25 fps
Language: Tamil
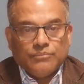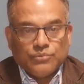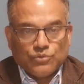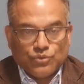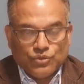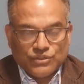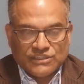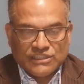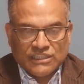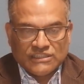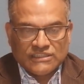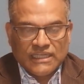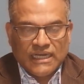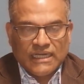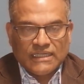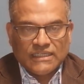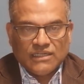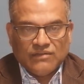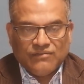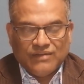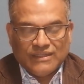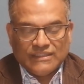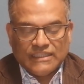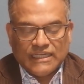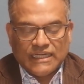குற்றச்சாட்டு
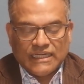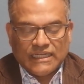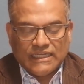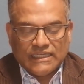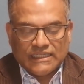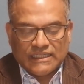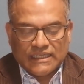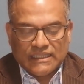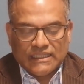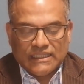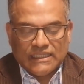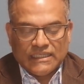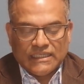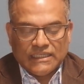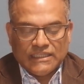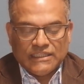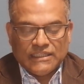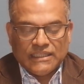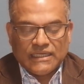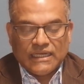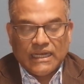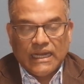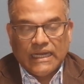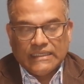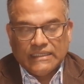வந்திருக்கின்றது
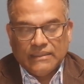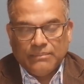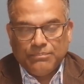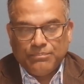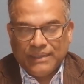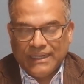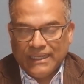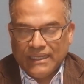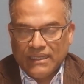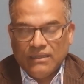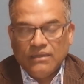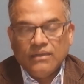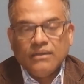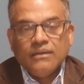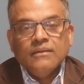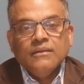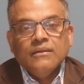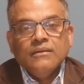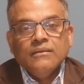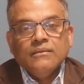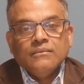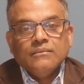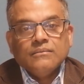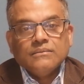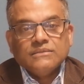இதன் அடிப்படையில்
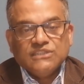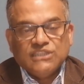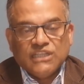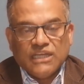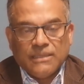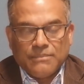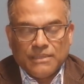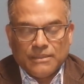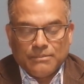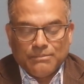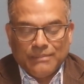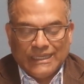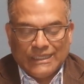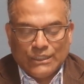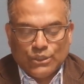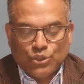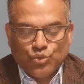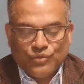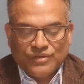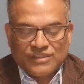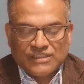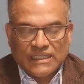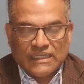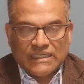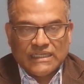ஜேமன்
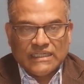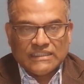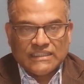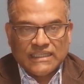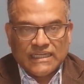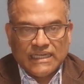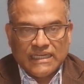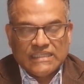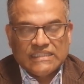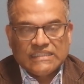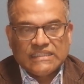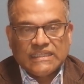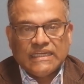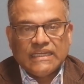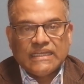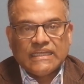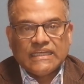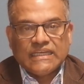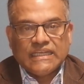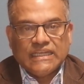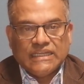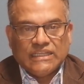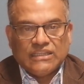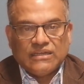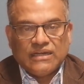மருத்துவ சங்கத்தினர்
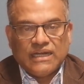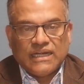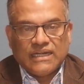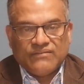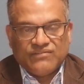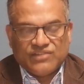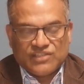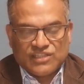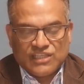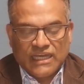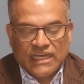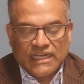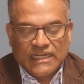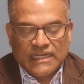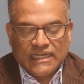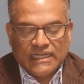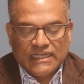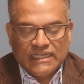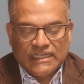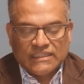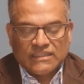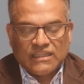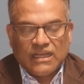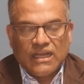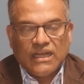சிலருக்கு எதிரான
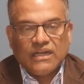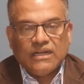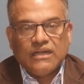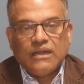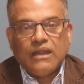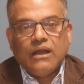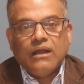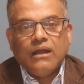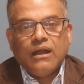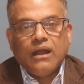விசாரணைகளை தாங்கள்